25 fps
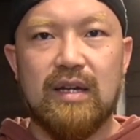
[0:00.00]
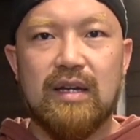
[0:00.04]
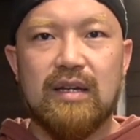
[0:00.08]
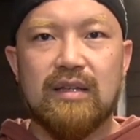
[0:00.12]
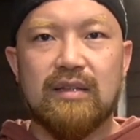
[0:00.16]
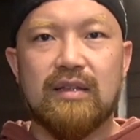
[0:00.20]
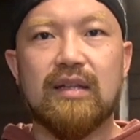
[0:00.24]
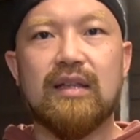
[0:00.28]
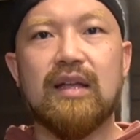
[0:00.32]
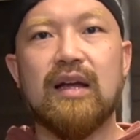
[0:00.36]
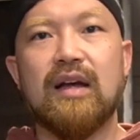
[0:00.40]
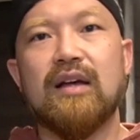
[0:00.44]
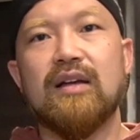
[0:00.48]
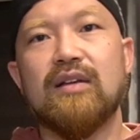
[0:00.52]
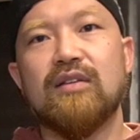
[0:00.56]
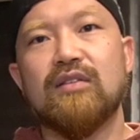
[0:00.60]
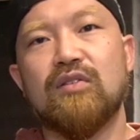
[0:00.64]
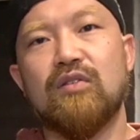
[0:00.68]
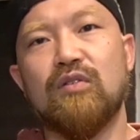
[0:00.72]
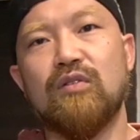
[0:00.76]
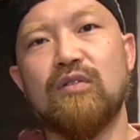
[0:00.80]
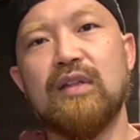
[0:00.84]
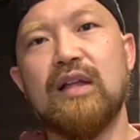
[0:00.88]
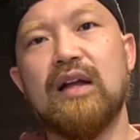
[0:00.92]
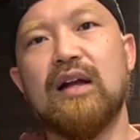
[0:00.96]
ただ
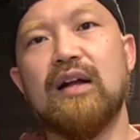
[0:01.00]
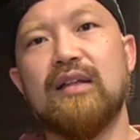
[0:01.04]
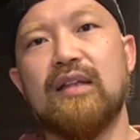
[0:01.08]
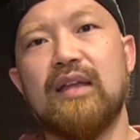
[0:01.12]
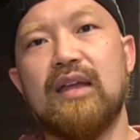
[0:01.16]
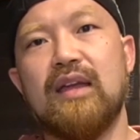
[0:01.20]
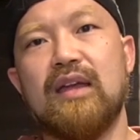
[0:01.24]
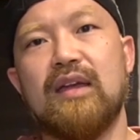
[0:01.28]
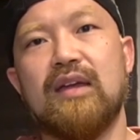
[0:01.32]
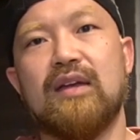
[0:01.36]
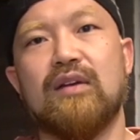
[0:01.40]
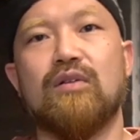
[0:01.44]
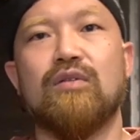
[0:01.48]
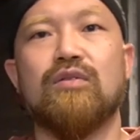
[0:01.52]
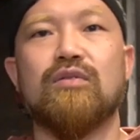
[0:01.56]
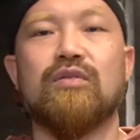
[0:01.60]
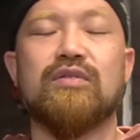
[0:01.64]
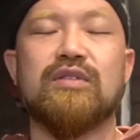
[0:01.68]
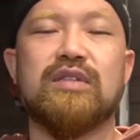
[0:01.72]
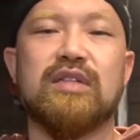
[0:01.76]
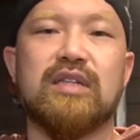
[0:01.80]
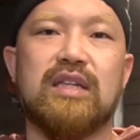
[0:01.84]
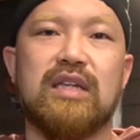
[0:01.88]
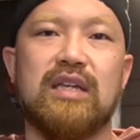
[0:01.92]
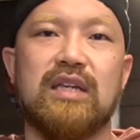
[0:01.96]
その中でこの
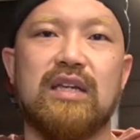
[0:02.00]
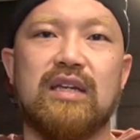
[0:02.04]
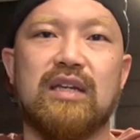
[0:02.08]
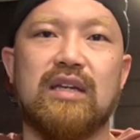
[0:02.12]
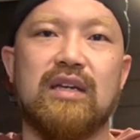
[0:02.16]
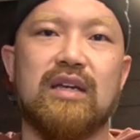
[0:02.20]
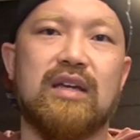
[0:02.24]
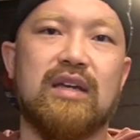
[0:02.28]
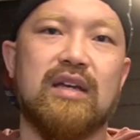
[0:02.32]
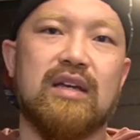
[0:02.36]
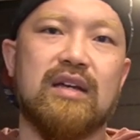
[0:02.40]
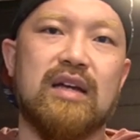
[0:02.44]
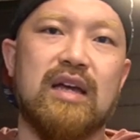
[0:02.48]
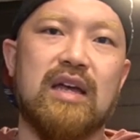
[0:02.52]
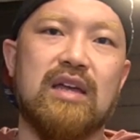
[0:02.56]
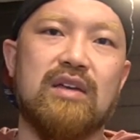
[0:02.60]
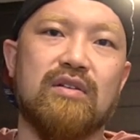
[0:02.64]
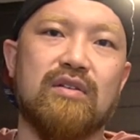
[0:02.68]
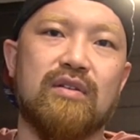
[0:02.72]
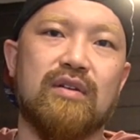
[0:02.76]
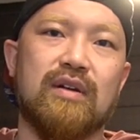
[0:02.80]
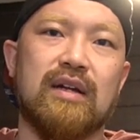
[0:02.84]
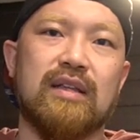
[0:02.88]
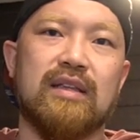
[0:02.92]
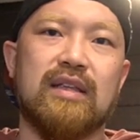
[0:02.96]
時期、えー、回
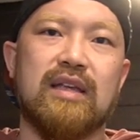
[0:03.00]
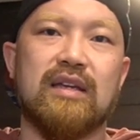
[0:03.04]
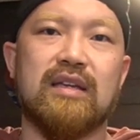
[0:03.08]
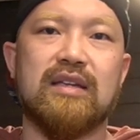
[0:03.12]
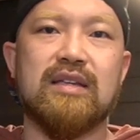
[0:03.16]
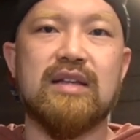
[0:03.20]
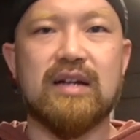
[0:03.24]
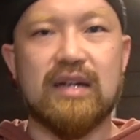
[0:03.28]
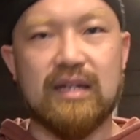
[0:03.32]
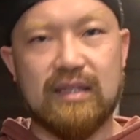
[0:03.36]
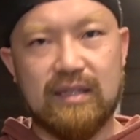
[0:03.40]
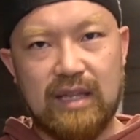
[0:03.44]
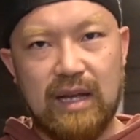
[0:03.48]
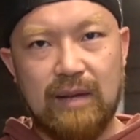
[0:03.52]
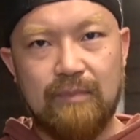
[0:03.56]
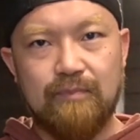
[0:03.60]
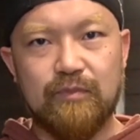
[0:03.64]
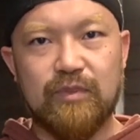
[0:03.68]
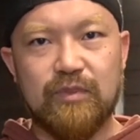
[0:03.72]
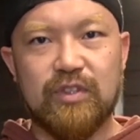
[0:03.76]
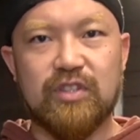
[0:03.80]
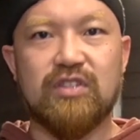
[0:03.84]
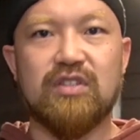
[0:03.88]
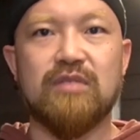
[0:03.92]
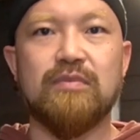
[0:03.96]
復ができなかった
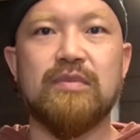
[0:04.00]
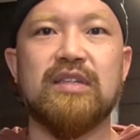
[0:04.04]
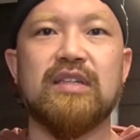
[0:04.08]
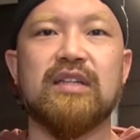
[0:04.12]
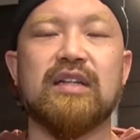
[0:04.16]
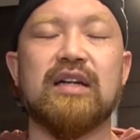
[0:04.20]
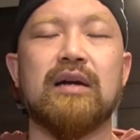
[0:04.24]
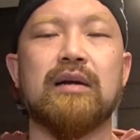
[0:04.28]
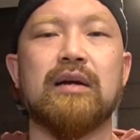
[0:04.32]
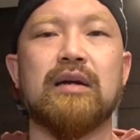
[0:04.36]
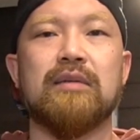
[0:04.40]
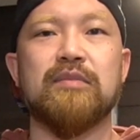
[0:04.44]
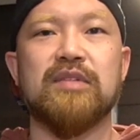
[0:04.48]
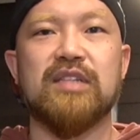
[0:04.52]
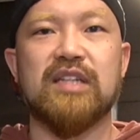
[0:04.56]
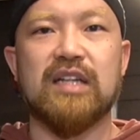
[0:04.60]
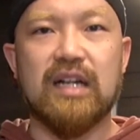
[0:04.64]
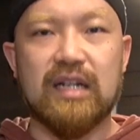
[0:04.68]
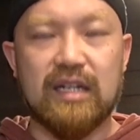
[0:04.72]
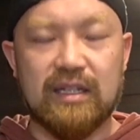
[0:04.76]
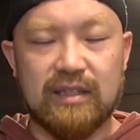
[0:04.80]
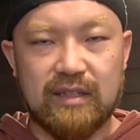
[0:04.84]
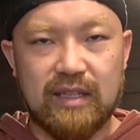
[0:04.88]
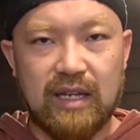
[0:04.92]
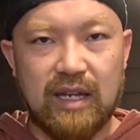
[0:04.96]
睡眠時間が短
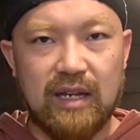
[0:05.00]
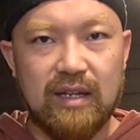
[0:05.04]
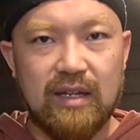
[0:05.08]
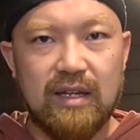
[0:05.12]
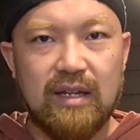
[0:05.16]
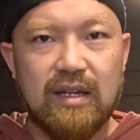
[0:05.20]
かった